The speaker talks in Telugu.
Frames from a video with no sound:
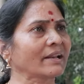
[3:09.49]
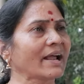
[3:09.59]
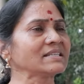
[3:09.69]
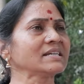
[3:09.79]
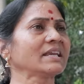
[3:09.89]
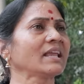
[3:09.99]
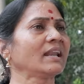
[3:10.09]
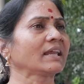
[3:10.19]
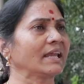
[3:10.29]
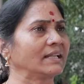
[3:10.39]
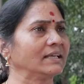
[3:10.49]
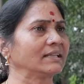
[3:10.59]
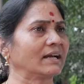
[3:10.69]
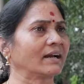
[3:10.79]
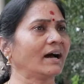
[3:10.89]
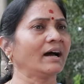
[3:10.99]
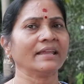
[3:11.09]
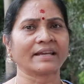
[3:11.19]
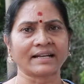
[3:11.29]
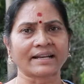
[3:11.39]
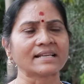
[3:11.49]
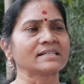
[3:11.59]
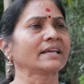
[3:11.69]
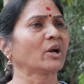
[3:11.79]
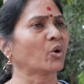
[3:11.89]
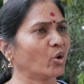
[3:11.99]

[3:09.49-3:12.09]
రాజకీయాలకి అతీతంగా ఇక్కడ రాజకీయ